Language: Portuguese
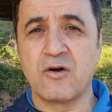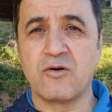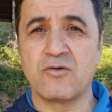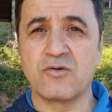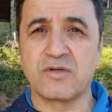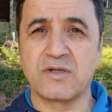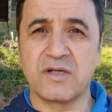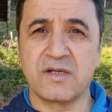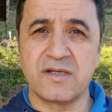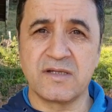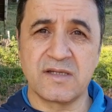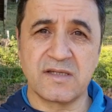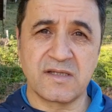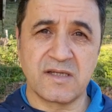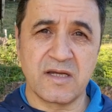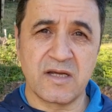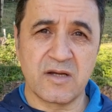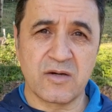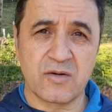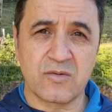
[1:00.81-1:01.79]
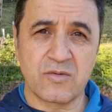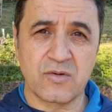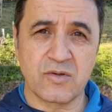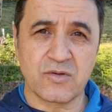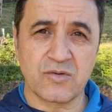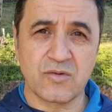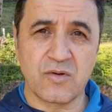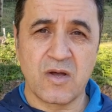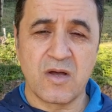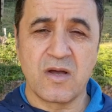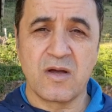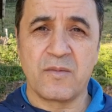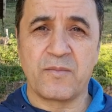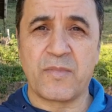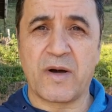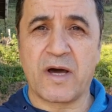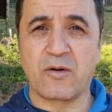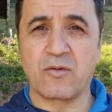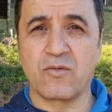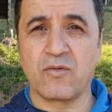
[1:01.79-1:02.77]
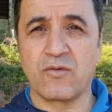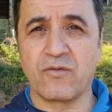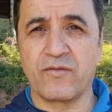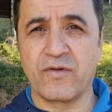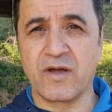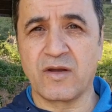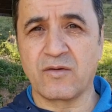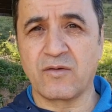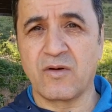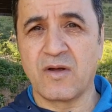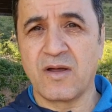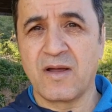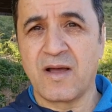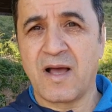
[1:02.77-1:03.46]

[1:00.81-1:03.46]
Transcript: utiliza esse recurso para o governo